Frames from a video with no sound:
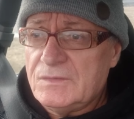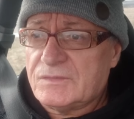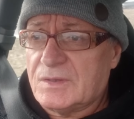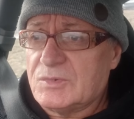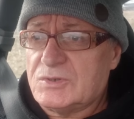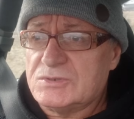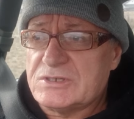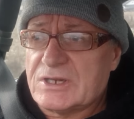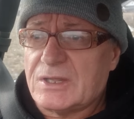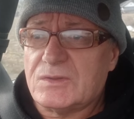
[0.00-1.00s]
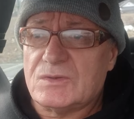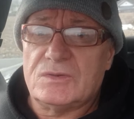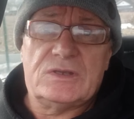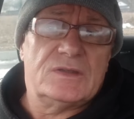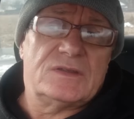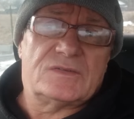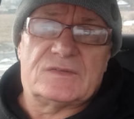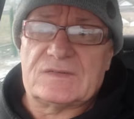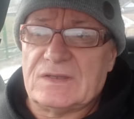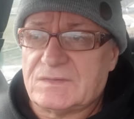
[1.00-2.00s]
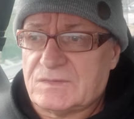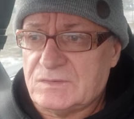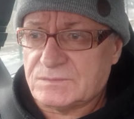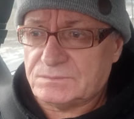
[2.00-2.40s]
w samochodzie radio i jedna ze stacji